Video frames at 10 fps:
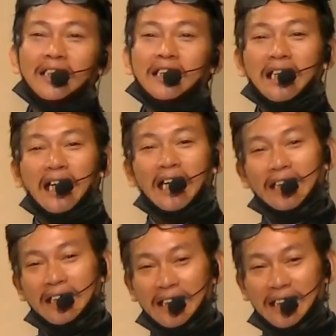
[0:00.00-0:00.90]

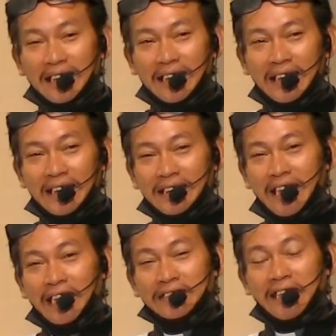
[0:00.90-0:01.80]
kay
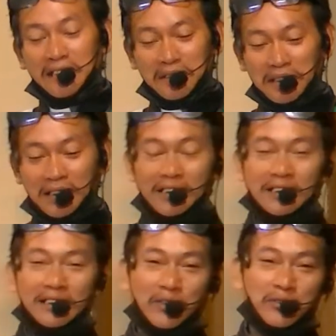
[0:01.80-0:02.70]
naitay
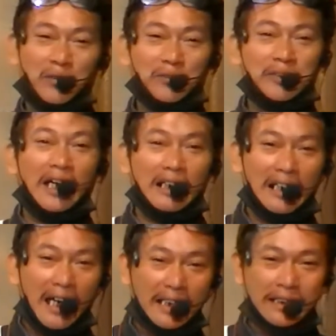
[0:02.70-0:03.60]
gihunahuna nga
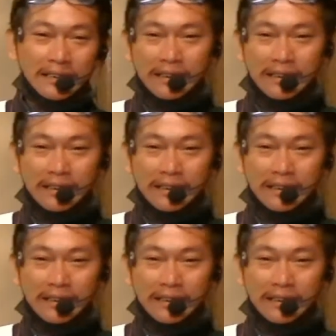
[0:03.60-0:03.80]
lain.